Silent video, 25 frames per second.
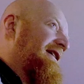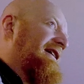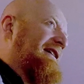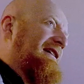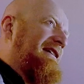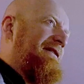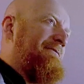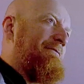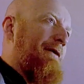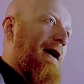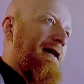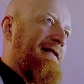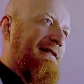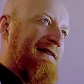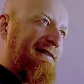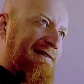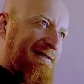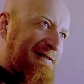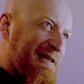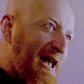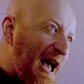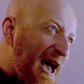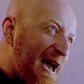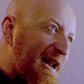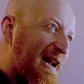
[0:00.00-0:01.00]
klimaty?
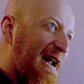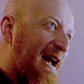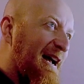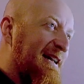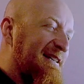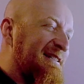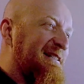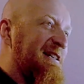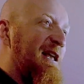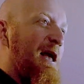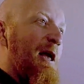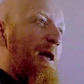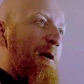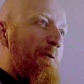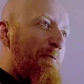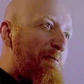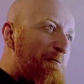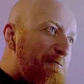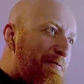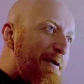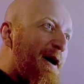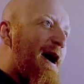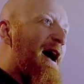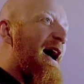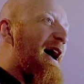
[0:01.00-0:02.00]
Zaraz!
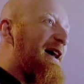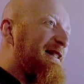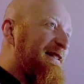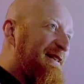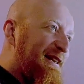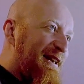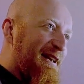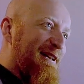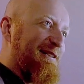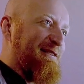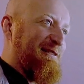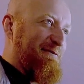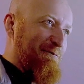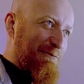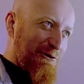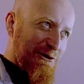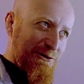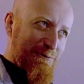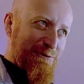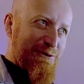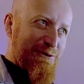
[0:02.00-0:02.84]
Pan jest moim